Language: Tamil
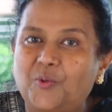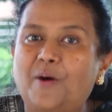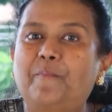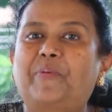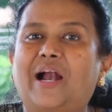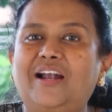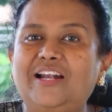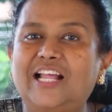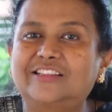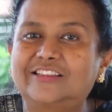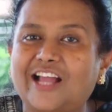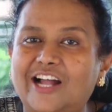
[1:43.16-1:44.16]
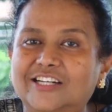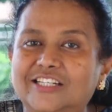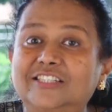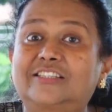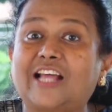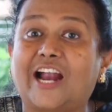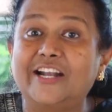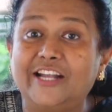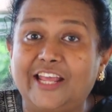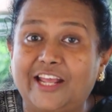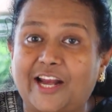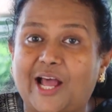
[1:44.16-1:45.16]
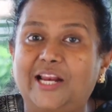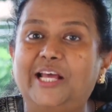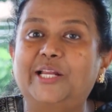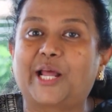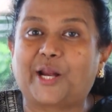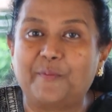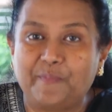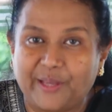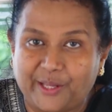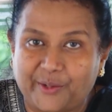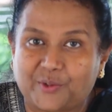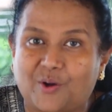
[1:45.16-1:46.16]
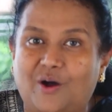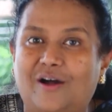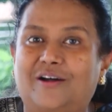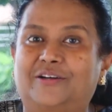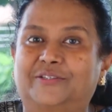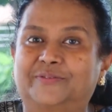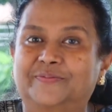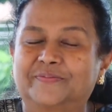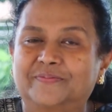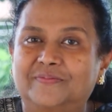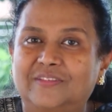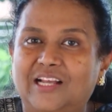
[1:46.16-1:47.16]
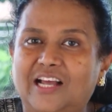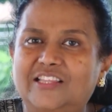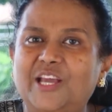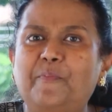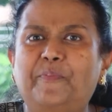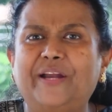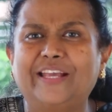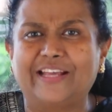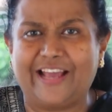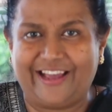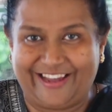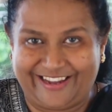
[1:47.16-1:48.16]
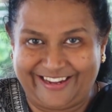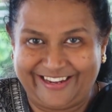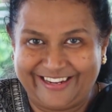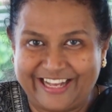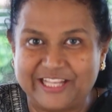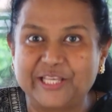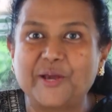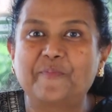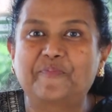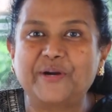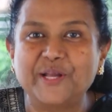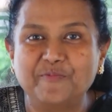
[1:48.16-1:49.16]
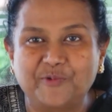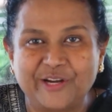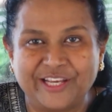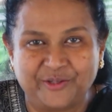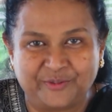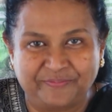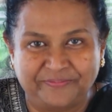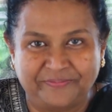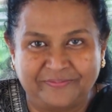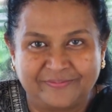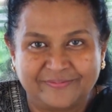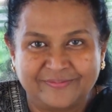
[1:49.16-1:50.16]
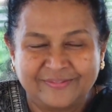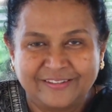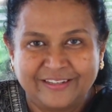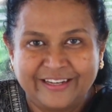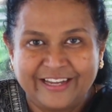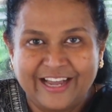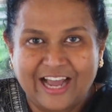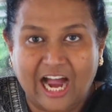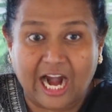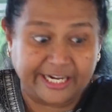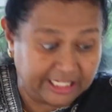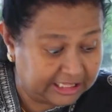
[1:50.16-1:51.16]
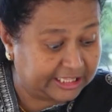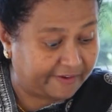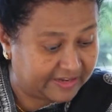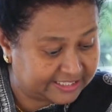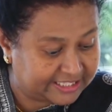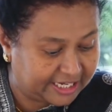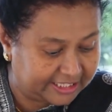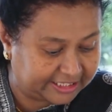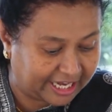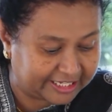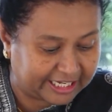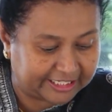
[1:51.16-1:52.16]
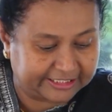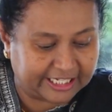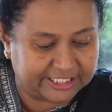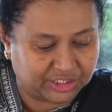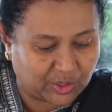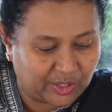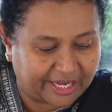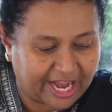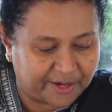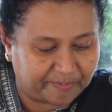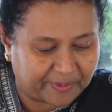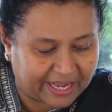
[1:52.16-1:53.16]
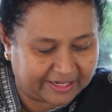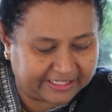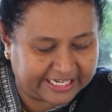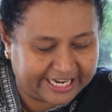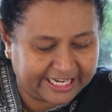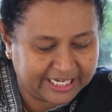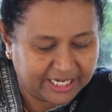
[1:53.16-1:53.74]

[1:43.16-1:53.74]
உன் பள்ளத்தாக்கு தண்ணீரால் நிரம்பி இருக்கும் அது எப்படிங்க அது எப்படி முடியும் அடுத்த வசனத்தில் கர்த்தர் சொல்கிறார் பாருங்க